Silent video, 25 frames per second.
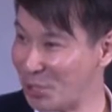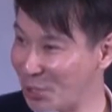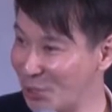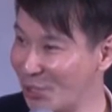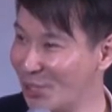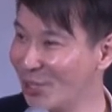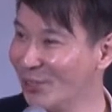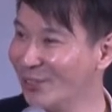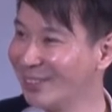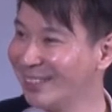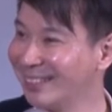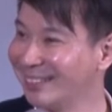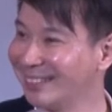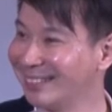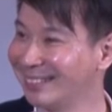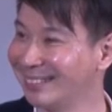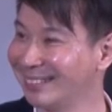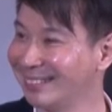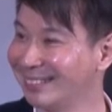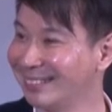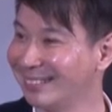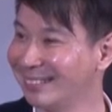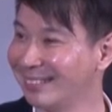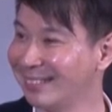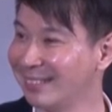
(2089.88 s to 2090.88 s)
我就够了。
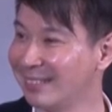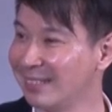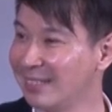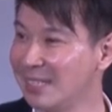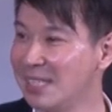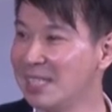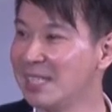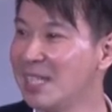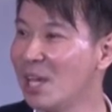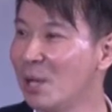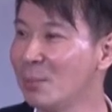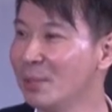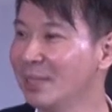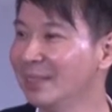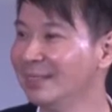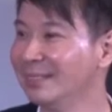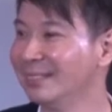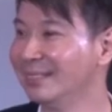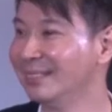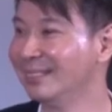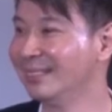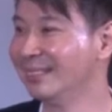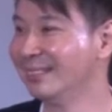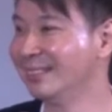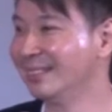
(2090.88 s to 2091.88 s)
你知道
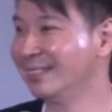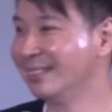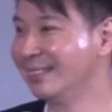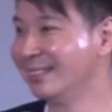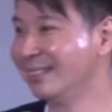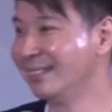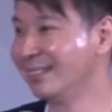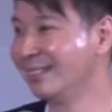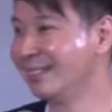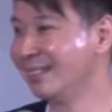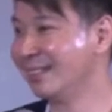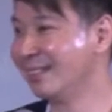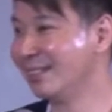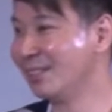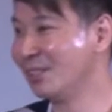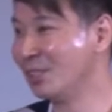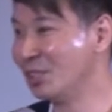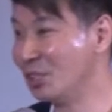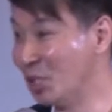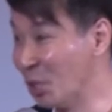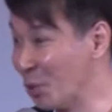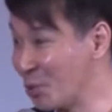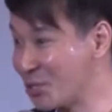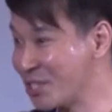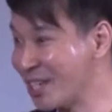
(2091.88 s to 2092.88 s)
吗？”
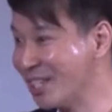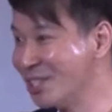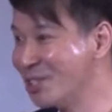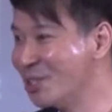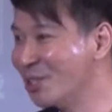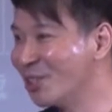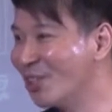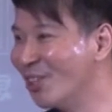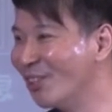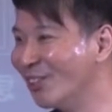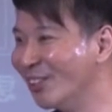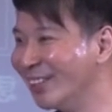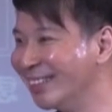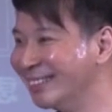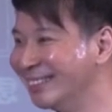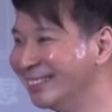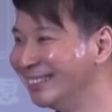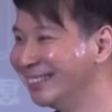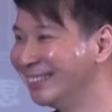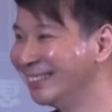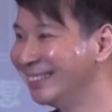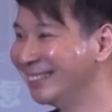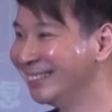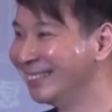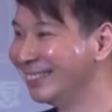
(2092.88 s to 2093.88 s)
有神就够了，
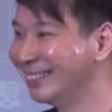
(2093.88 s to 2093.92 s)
